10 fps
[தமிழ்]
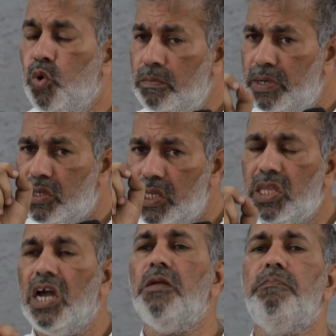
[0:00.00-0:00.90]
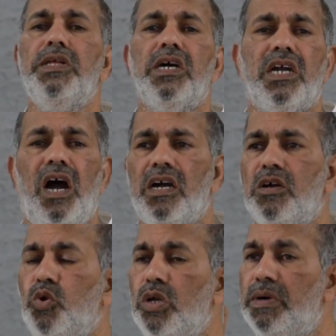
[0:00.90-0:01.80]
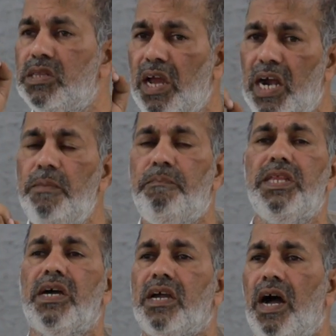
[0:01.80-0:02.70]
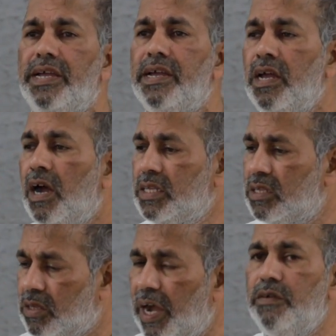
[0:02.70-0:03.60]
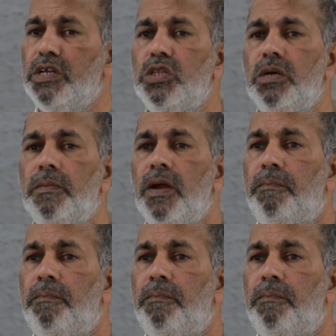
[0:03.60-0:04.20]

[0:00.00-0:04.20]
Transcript: குடும்பத்தை தகர்ப்பதற்காக குடும்பத்தை அழிப்பதற்காய் அந்த தாய் வந்து